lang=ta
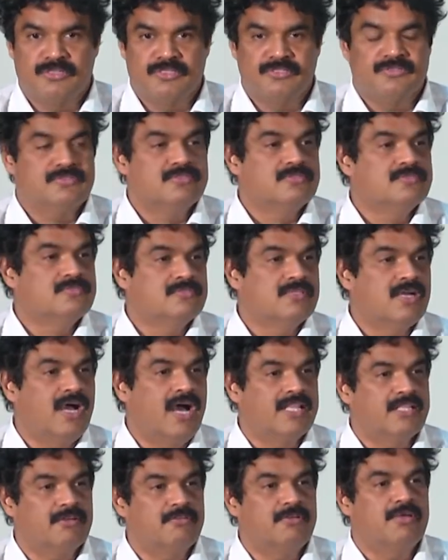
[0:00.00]
வரும்
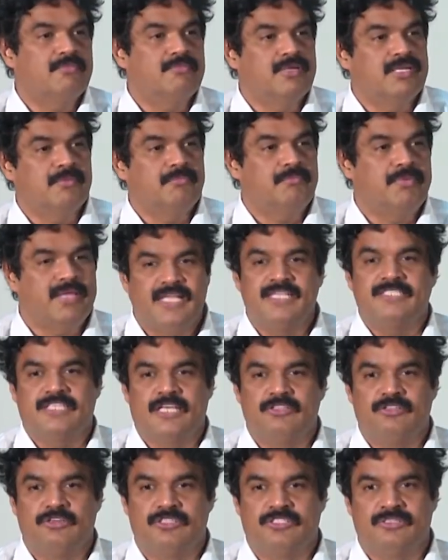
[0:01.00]
அதை விட மிகப்பெரிய
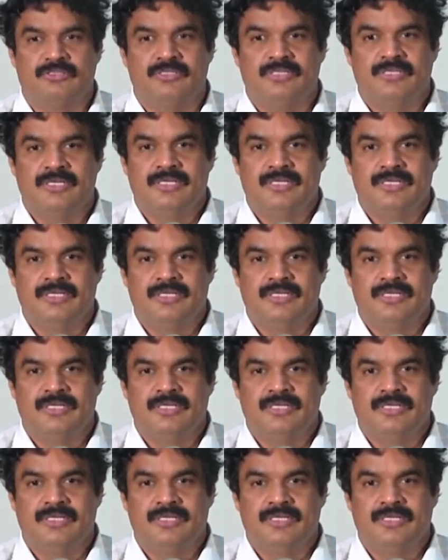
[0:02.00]
சந்தோஷம்